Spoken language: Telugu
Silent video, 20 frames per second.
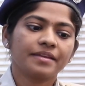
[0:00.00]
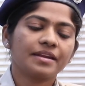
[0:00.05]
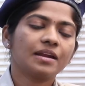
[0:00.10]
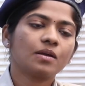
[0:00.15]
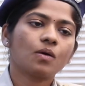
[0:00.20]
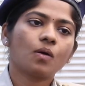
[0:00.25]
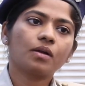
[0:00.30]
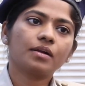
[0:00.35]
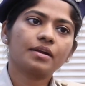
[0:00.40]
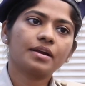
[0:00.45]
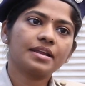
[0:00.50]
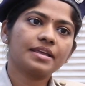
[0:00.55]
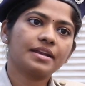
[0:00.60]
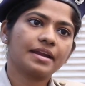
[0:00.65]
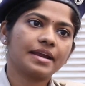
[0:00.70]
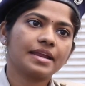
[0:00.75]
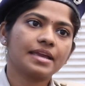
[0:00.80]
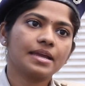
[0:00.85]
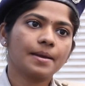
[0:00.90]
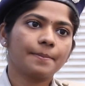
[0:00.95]
నేను ఆల్రెడీ
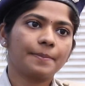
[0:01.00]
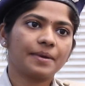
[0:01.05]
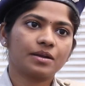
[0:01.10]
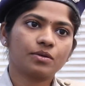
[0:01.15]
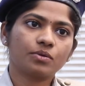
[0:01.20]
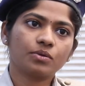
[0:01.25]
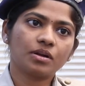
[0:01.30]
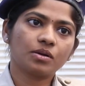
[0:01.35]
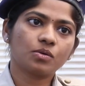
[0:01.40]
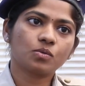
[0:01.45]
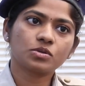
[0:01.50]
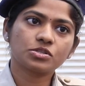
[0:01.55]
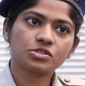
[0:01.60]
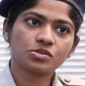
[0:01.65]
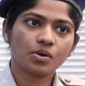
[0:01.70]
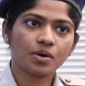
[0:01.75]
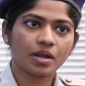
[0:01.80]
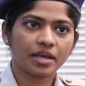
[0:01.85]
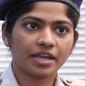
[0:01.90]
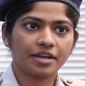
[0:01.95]
రెడీగా పెట్టుకున్న
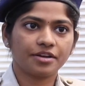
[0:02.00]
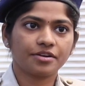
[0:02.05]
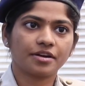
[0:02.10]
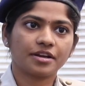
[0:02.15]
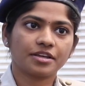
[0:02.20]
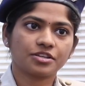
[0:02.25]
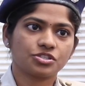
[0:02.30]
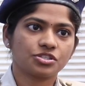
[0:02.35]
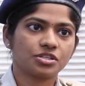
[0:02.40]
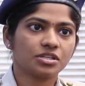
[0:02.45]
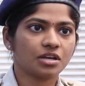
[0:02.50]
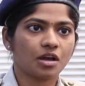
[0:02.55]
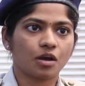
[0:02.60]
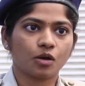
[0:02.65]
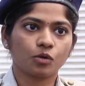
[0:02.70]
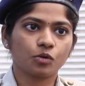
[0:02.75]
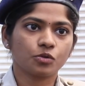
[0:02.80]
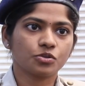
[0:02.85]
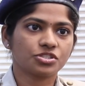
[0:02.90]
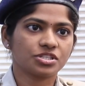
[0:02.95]
నోట్స్లో నాకు ఇంట్రడక్షన్
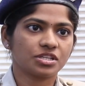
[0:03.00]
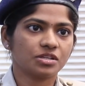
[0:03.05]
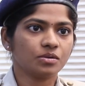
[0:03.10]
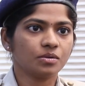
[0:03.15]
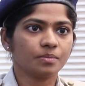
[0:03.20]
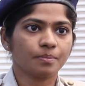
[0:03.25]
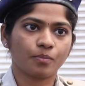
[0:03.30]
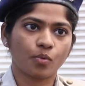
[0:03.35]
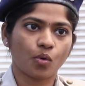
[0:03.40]
కంక్లూజన్